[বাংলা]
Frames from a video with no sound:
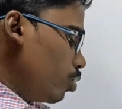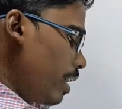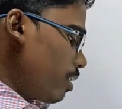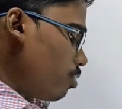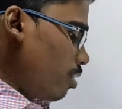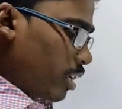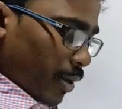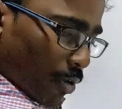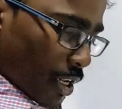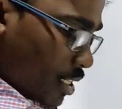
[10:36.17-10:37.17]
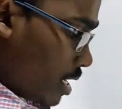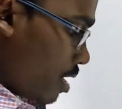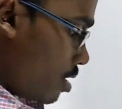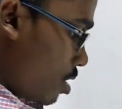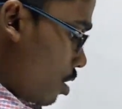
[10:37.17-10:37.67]
দুয়ের গুলো কি বলেছে
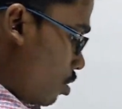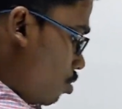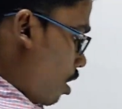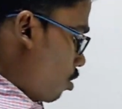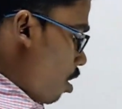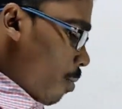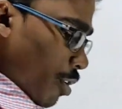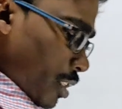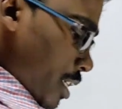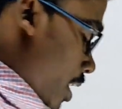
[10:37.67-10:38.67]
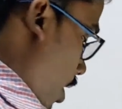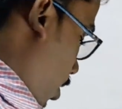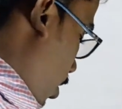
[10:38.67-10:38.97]
দুয়ের গুলো বলছে